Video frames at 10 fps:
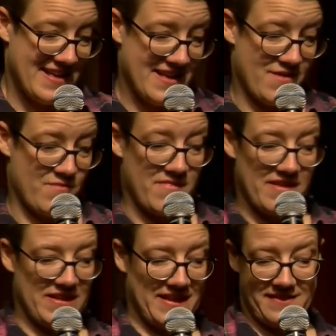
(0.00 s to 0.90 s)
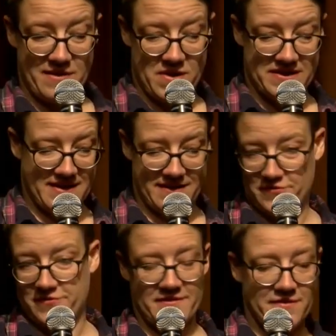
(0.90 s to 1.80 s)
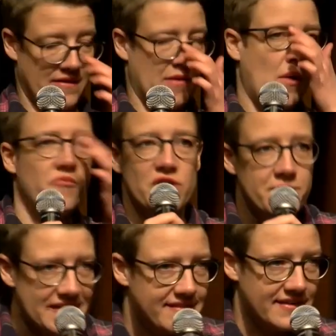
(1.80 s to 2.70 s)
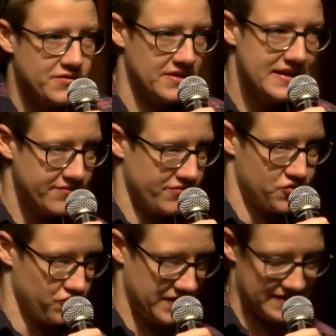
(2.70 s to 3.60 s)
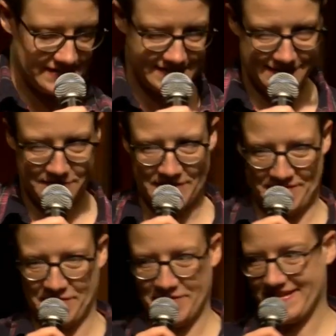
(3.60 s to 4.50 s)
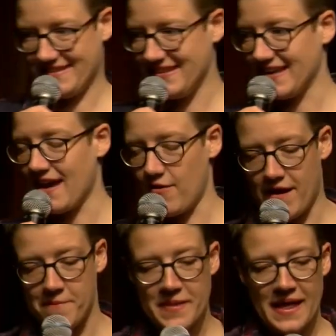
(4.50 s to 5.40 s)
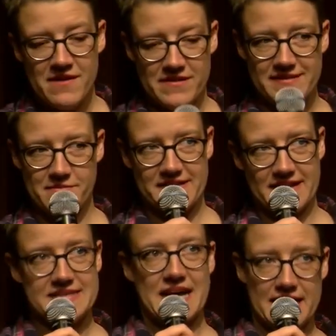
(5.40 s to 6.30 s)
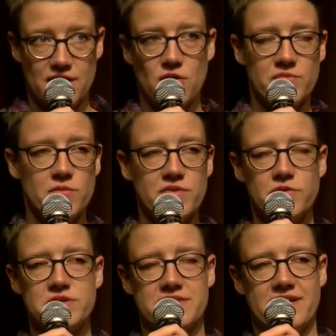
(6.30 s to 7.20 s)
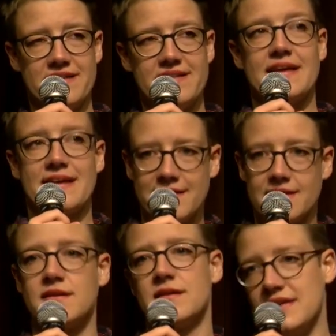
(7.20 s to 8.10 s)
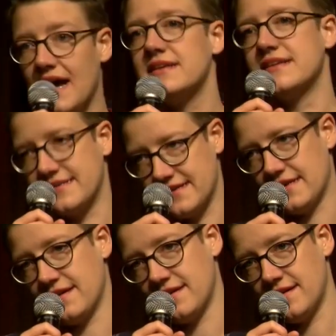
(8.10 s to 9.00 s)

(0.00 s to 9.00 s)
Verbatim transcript: Ähm, wenn jetzt jemand, also, obwohl ich mich jetzt natürlich nicht für Schuhe interessiere oder so, das nicht, aber wenn jetzt jemand sagt, die Anna kommt zu Besuch, dann weiß ich, ah, die Adidas Anna.